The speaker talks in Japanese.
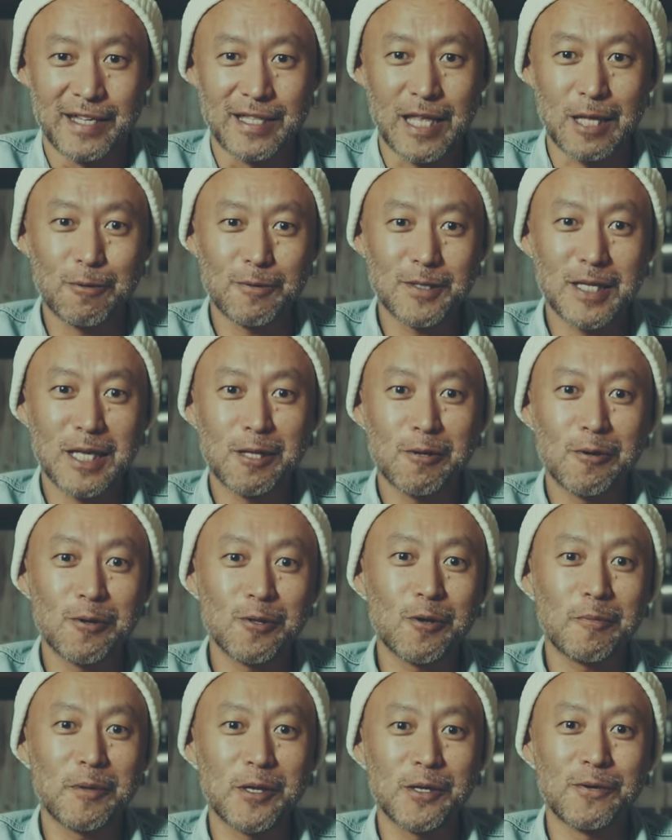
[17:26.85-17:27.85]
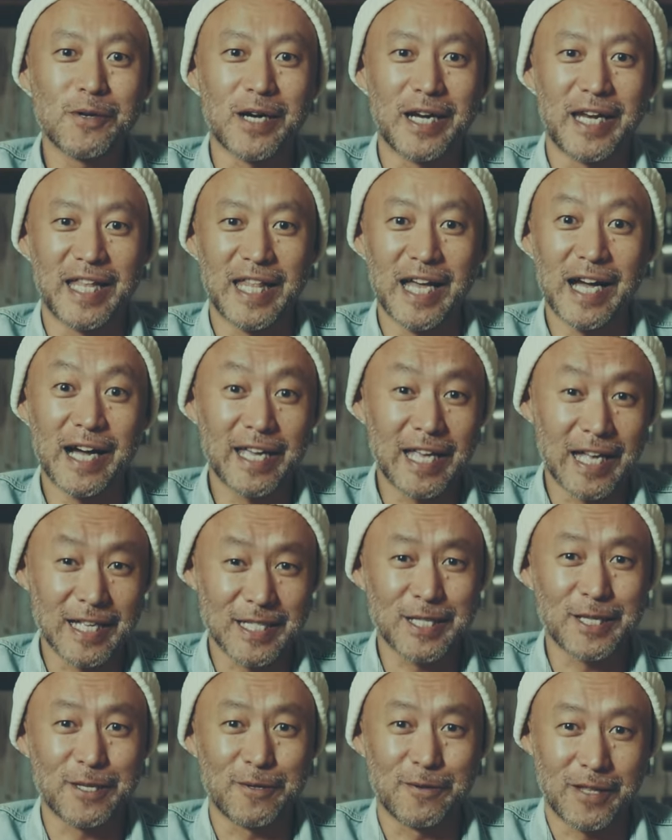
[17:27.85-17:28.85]
で当然豊臣の方が値段が
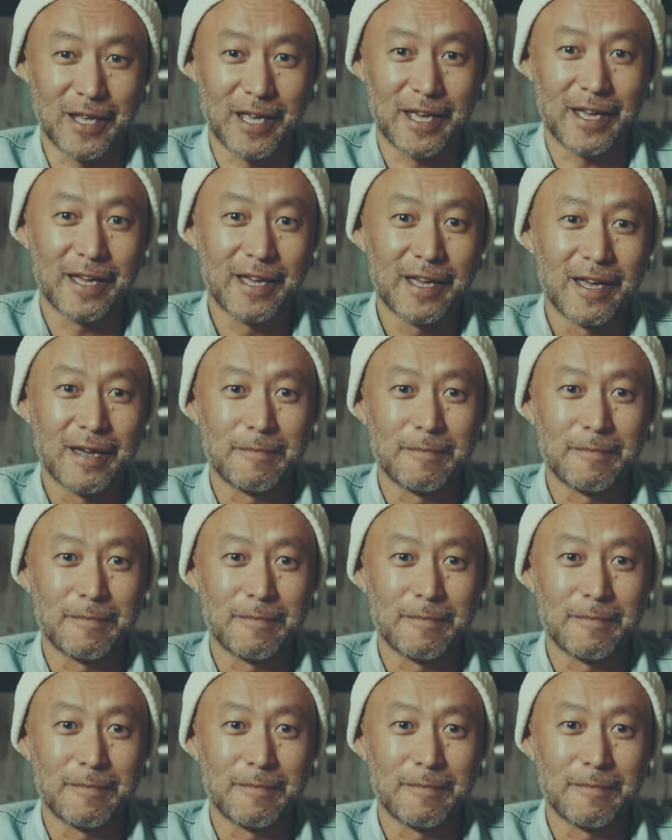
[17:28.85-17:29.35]
安いので、